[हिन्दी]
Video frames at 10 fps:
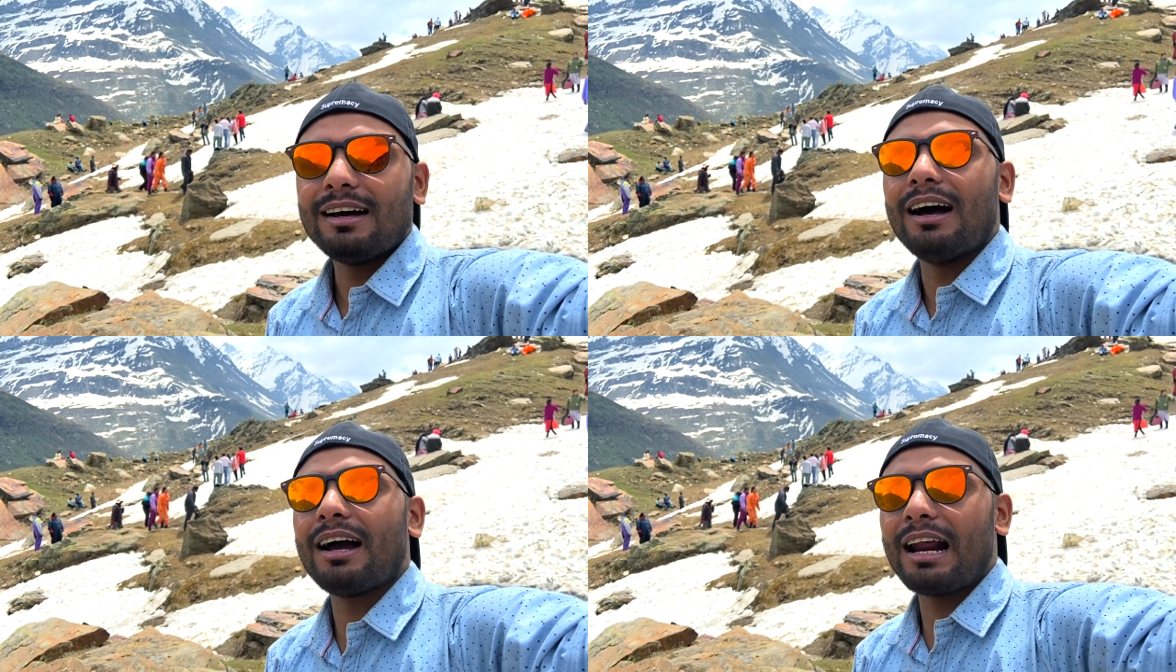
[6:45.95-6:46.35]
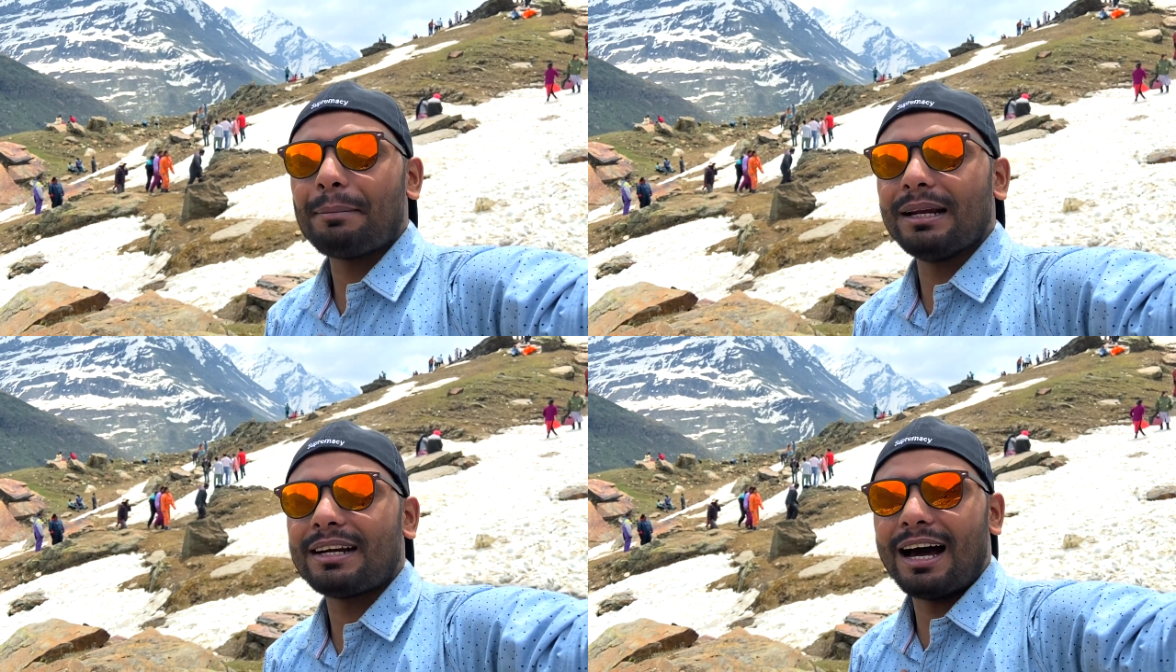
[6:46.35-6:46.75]
अगर
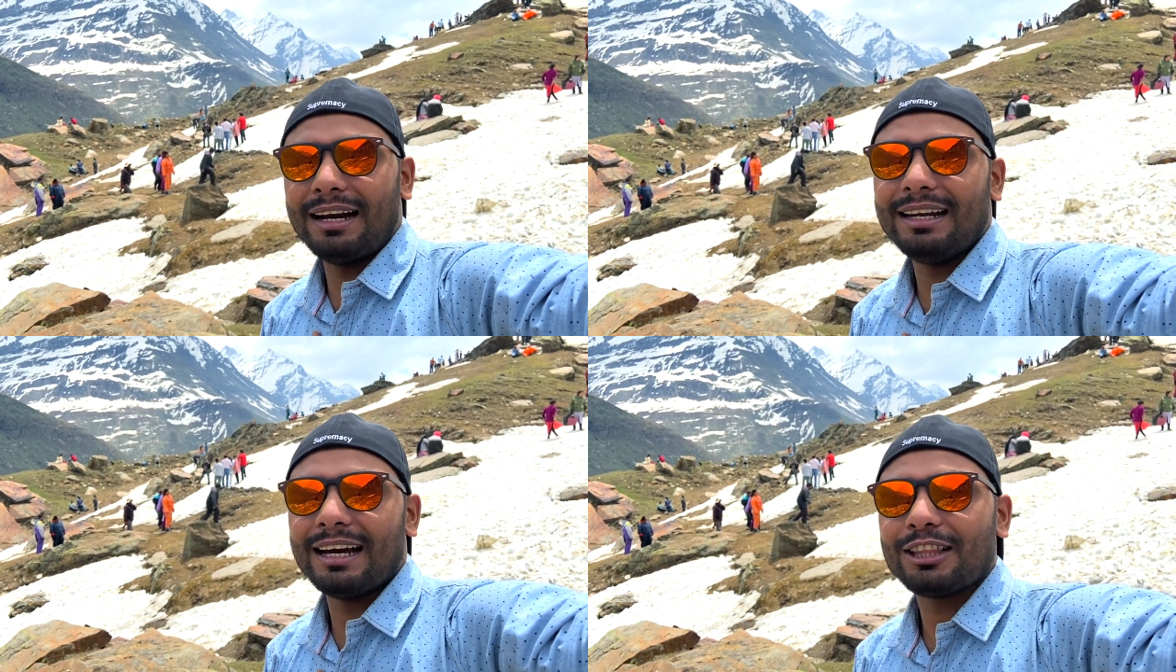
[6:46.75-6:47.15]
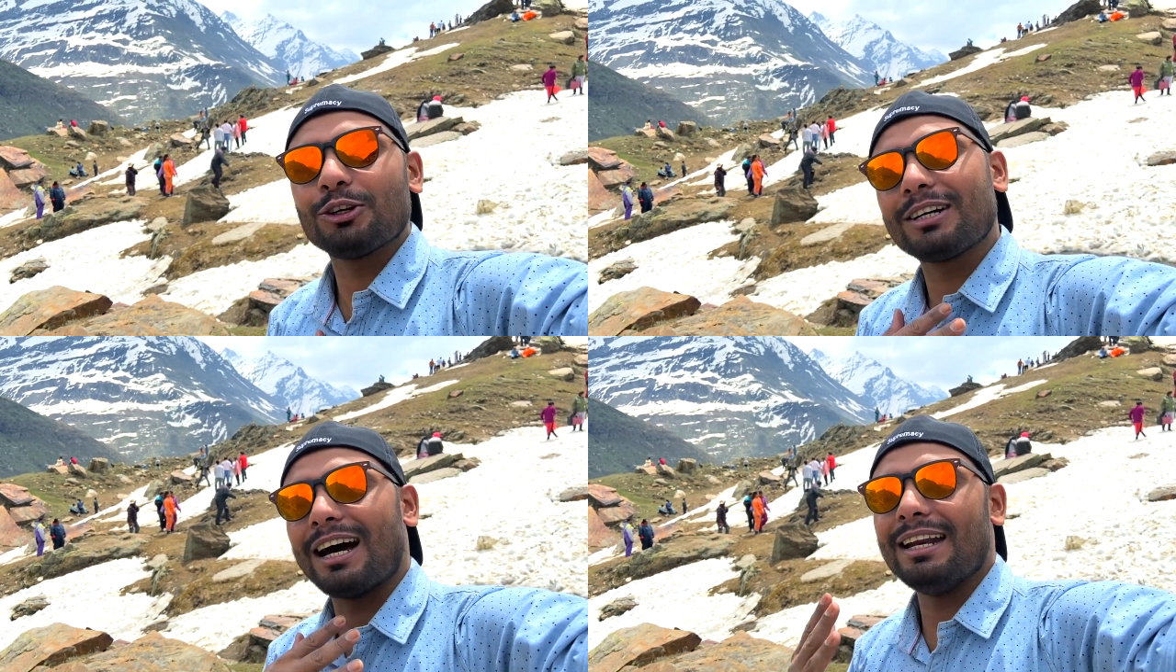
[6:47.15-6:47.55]
आपने ठान लिया है
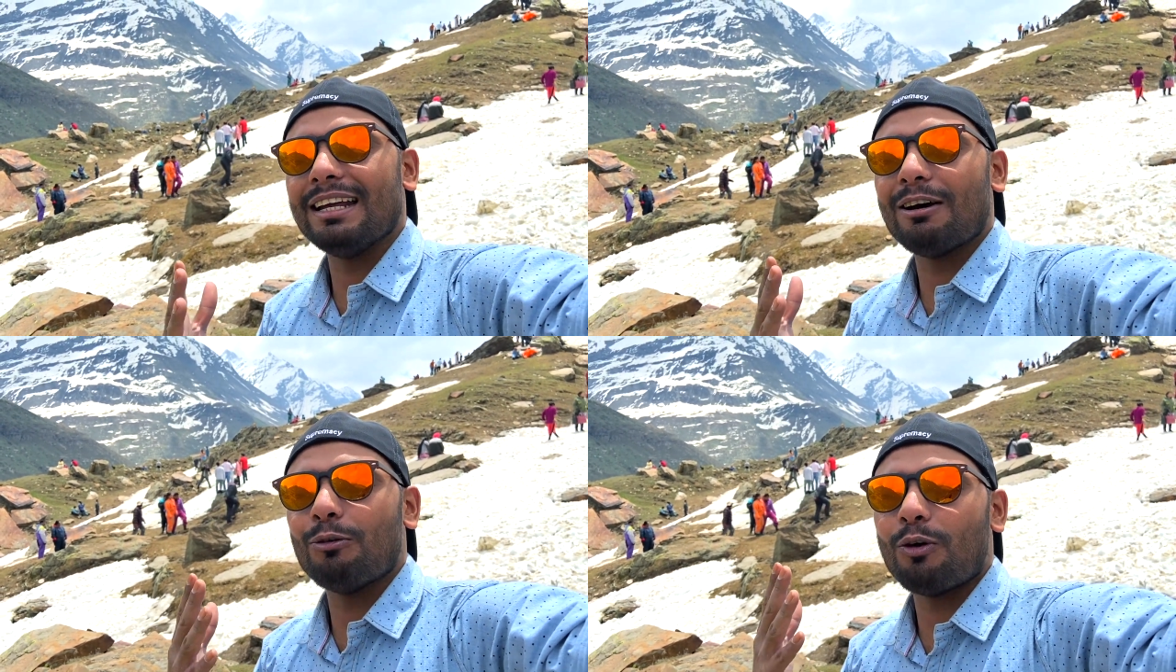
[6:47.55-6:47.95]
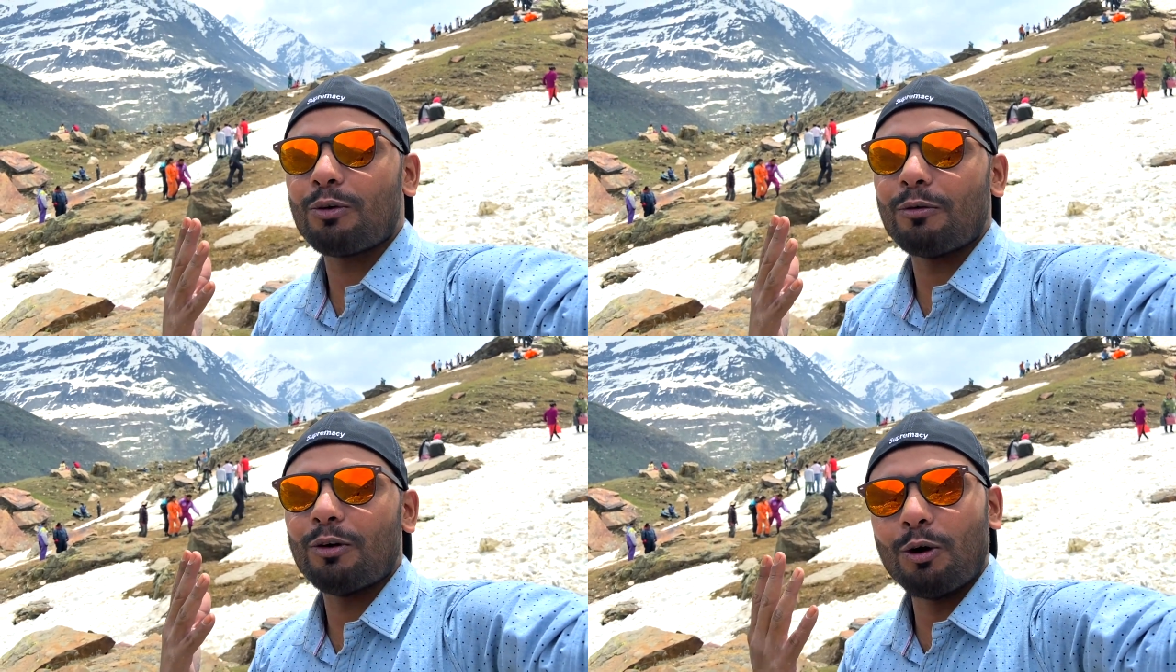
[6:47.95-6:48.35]
तो ठान लिया है वो
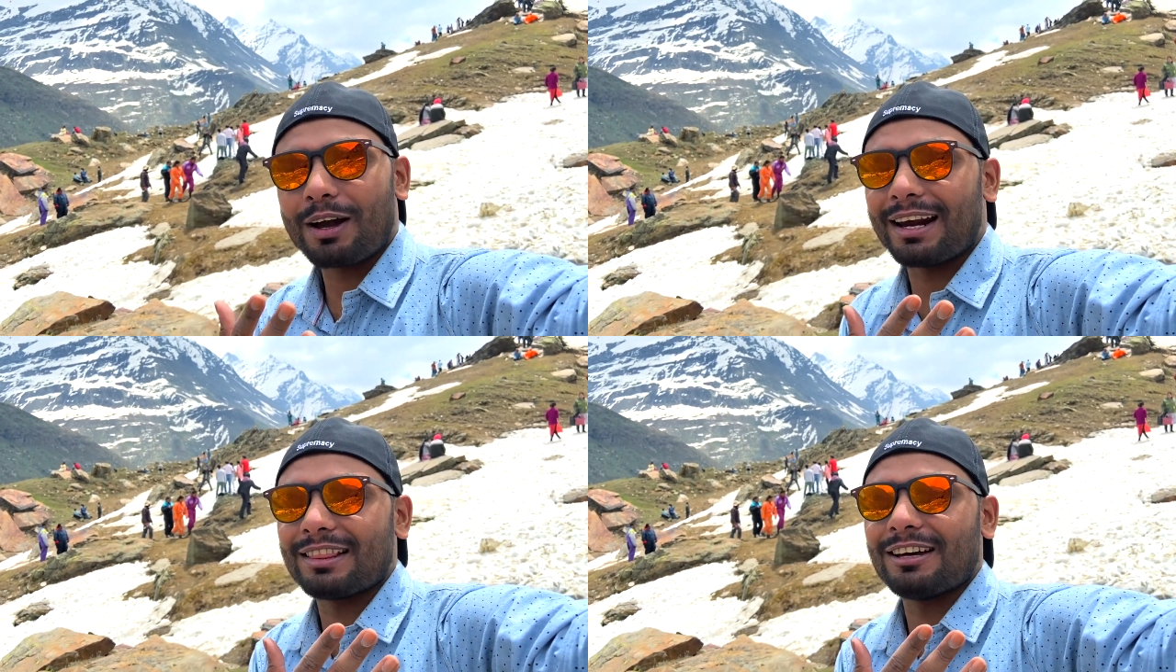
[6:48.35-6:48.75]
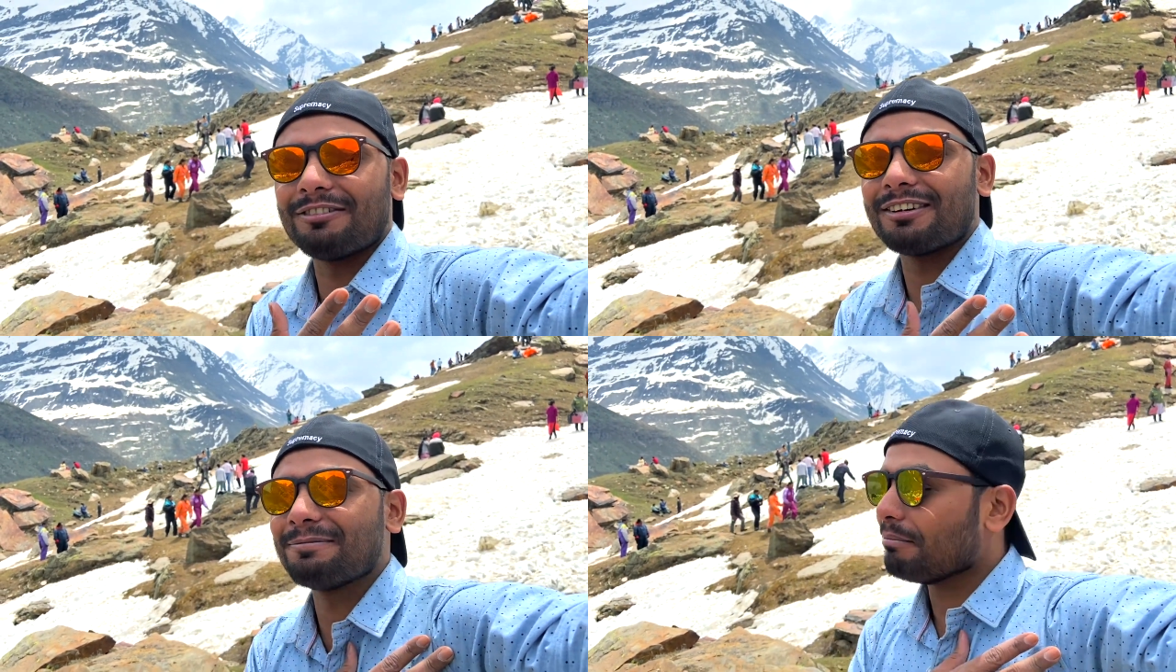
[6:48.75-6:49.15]
होके रहता
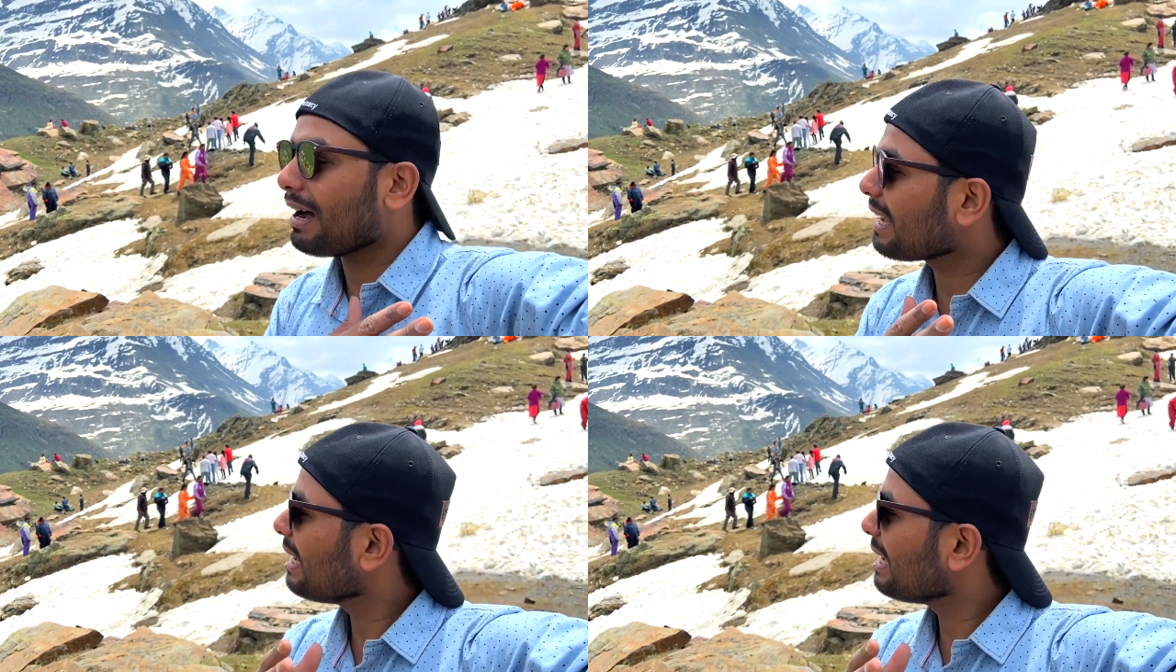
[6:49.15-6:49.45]
है बाकी